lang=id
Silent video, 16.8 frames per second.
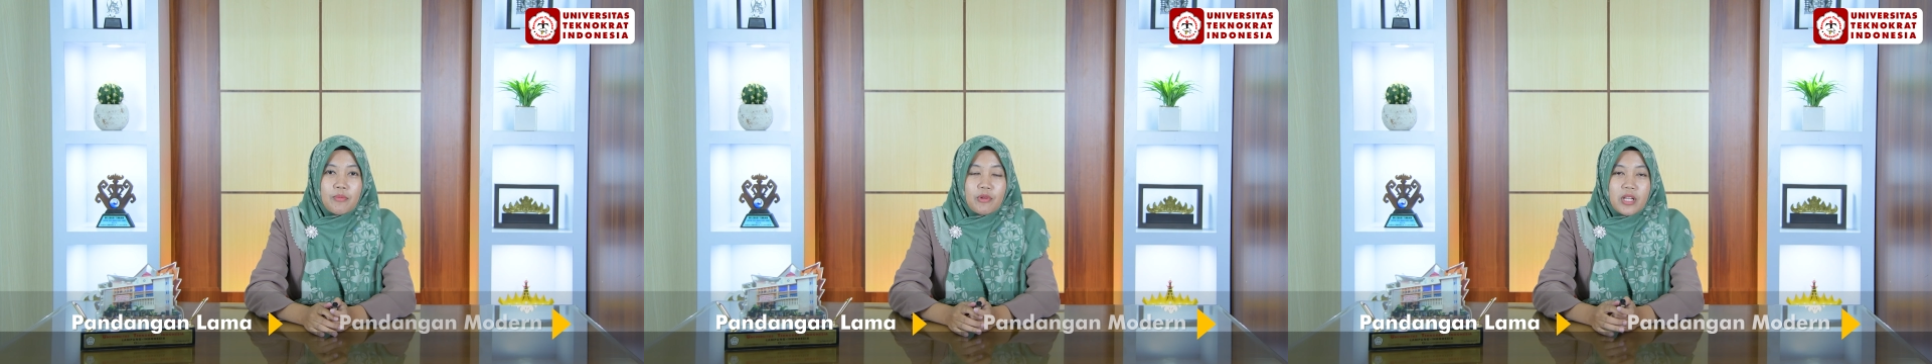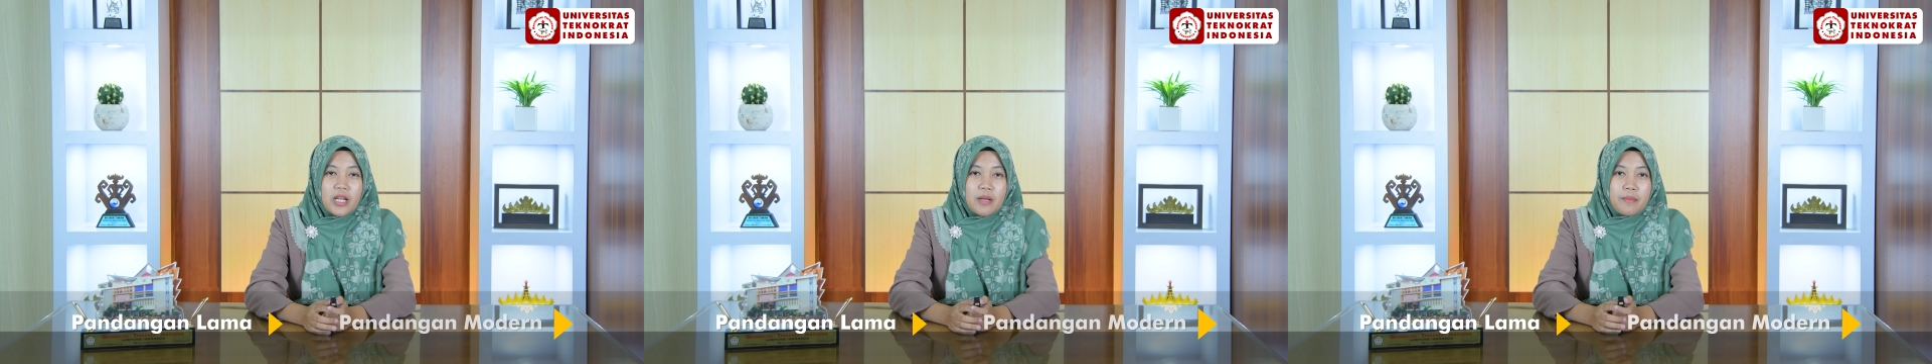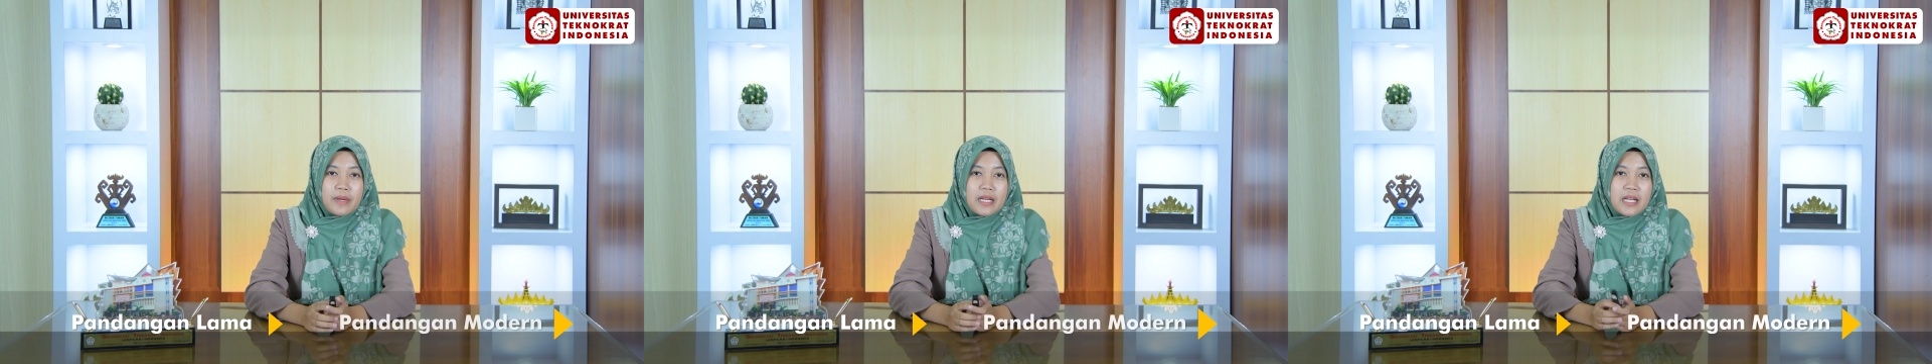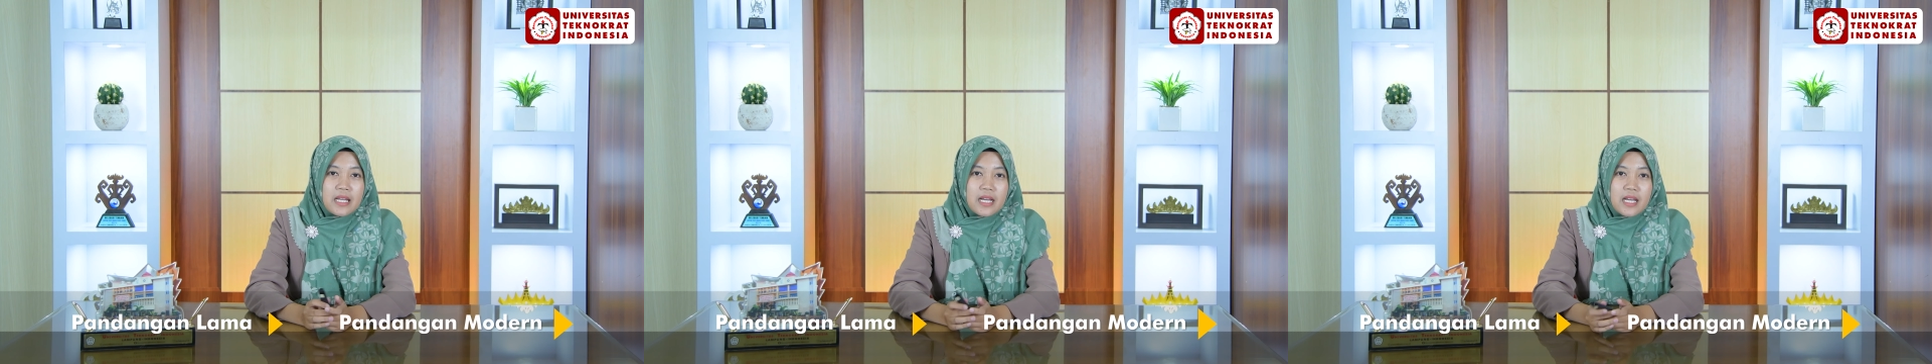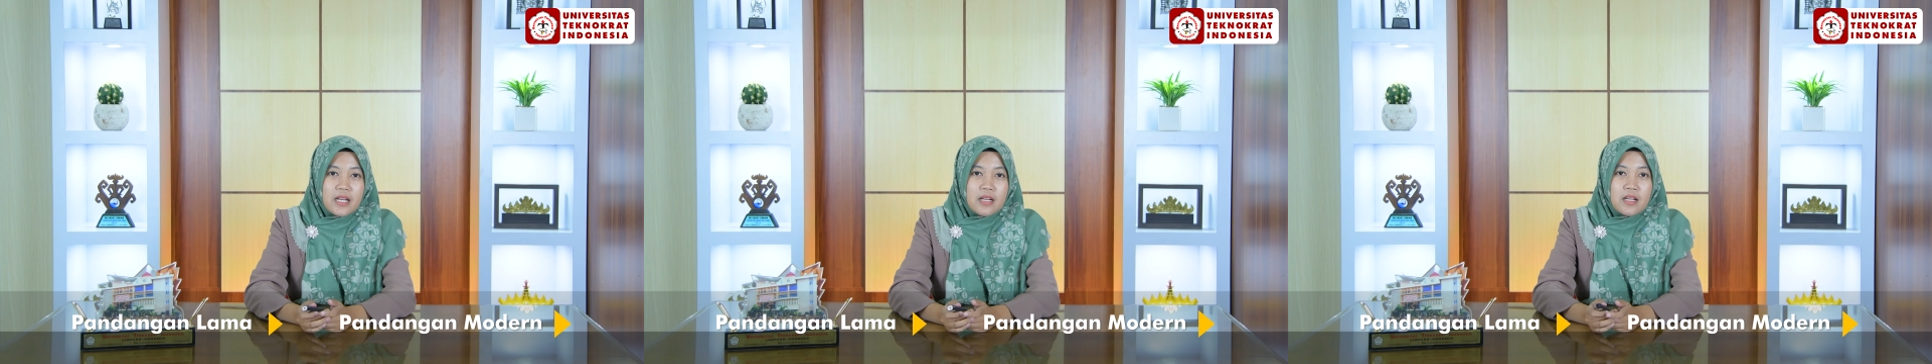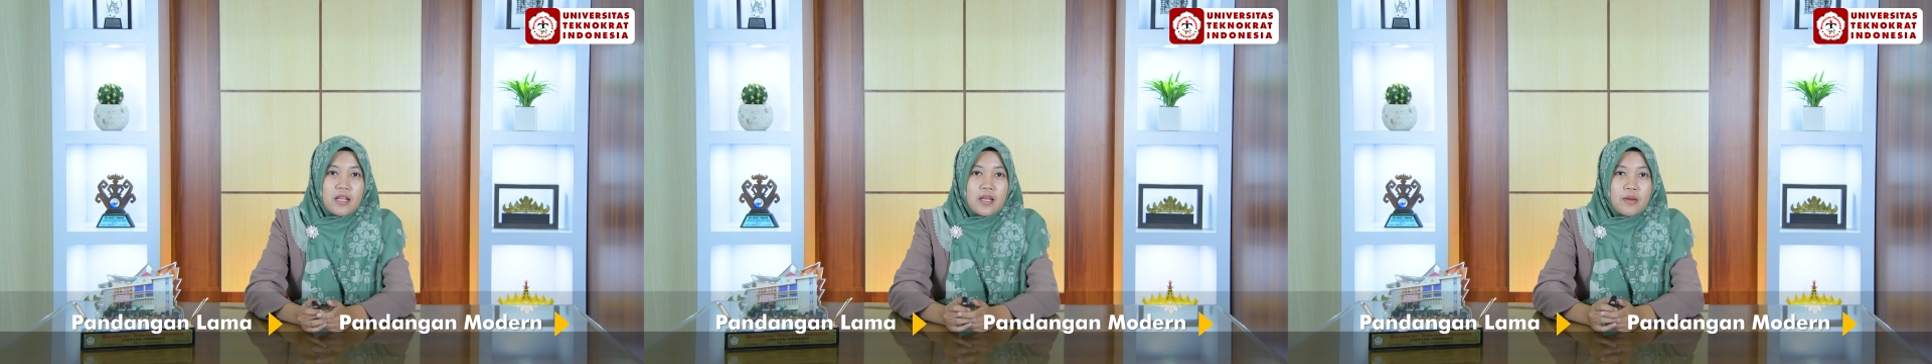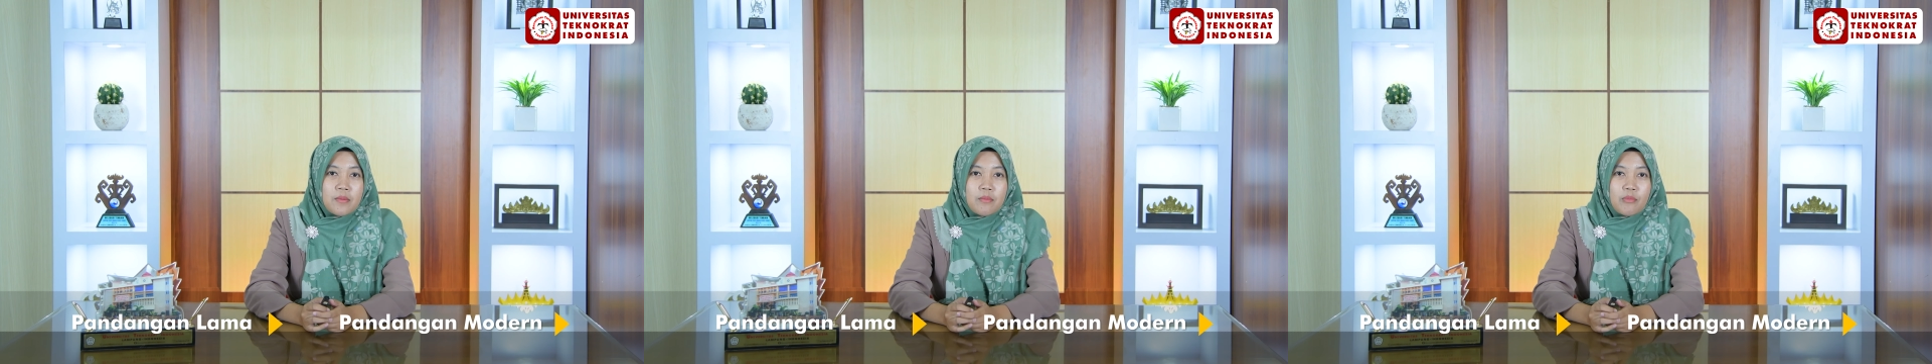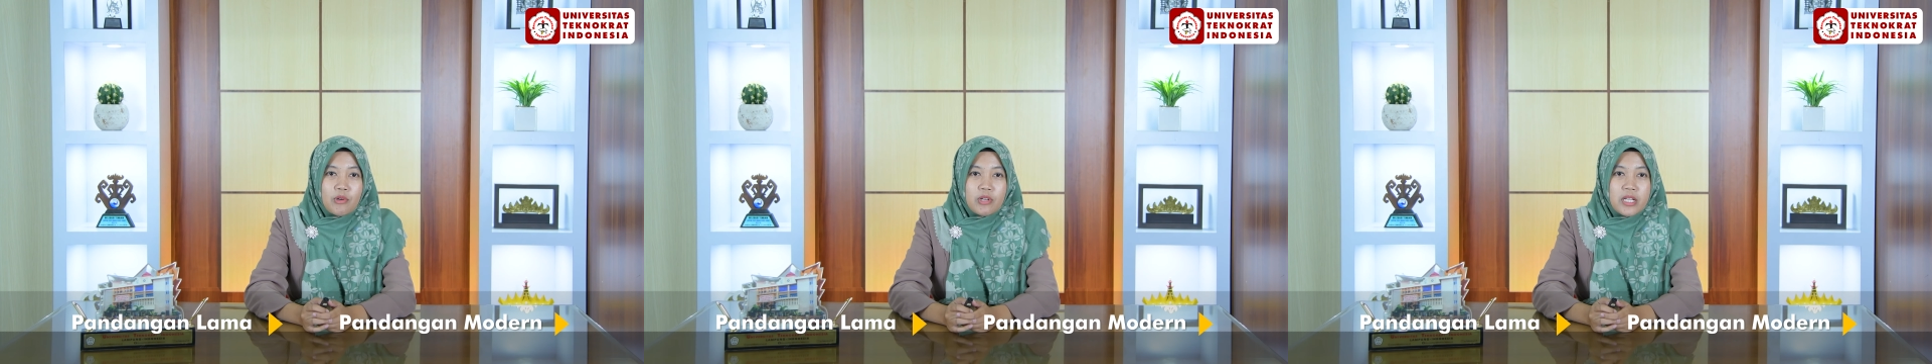kemudian pandangan
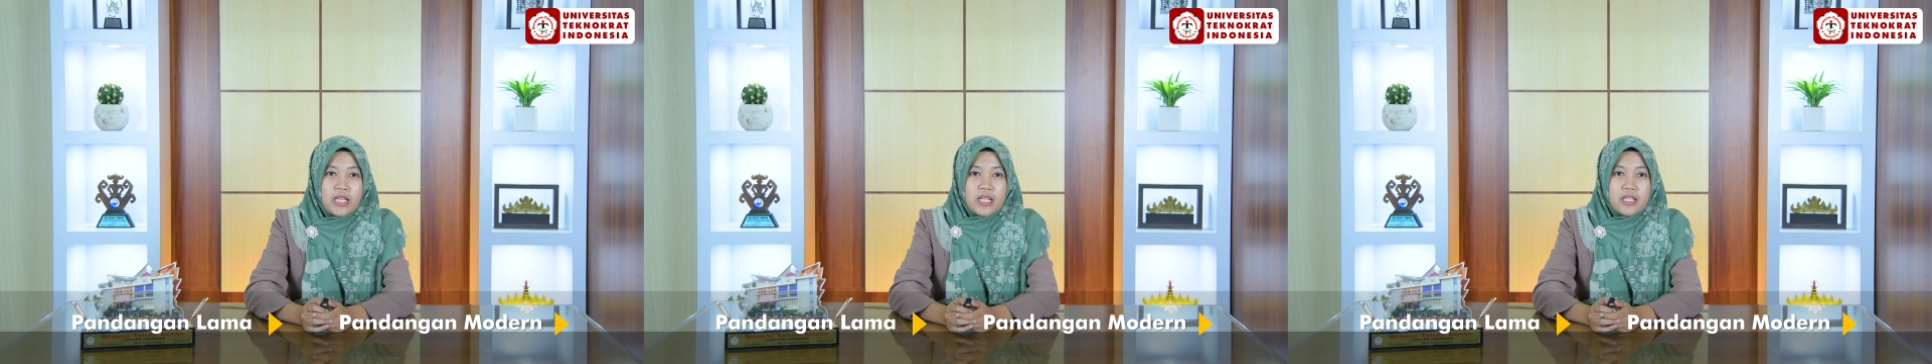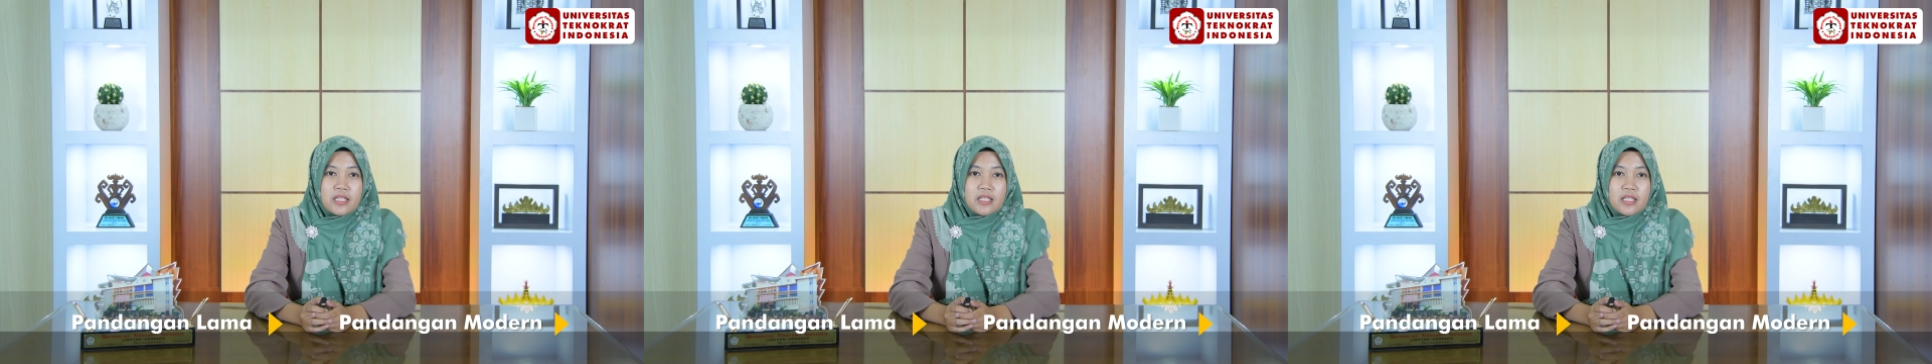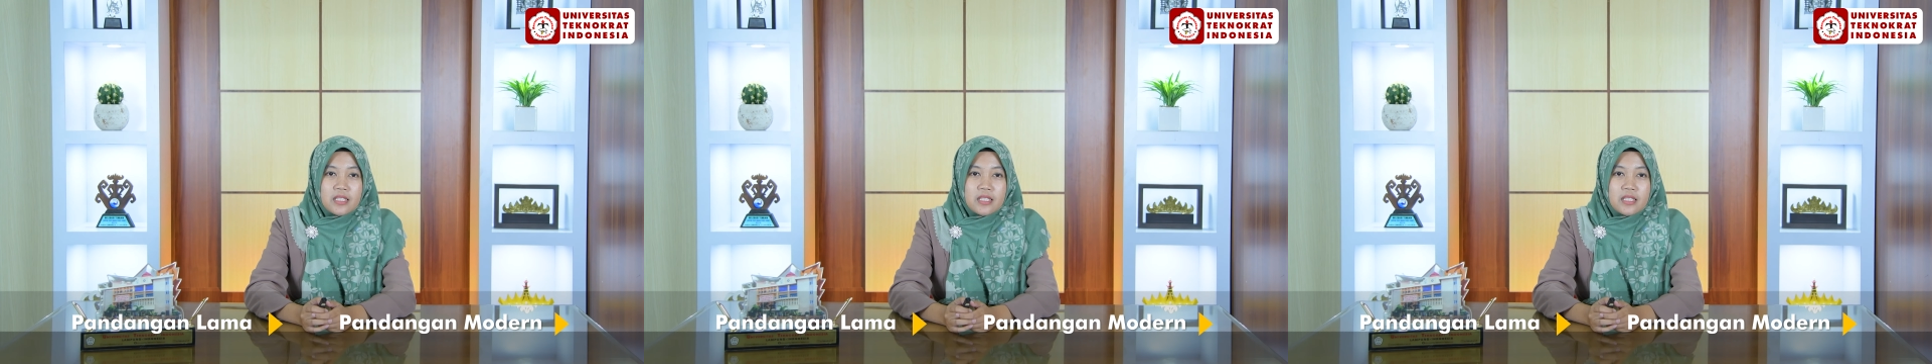modern